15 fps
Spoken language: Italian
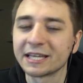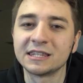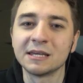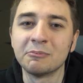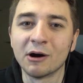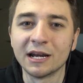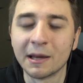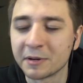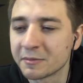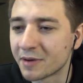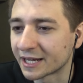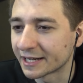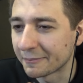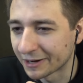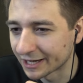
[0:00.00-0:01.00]
che tipo alla
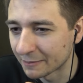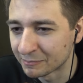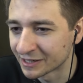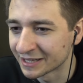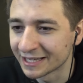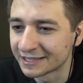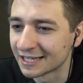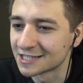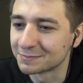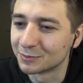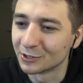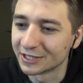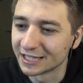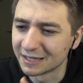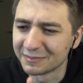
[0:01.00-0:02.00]
prima crepa che prendete
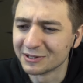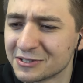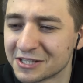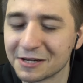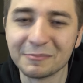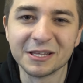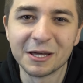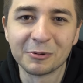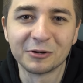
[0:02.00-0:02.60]
esplodete, però sarebbe da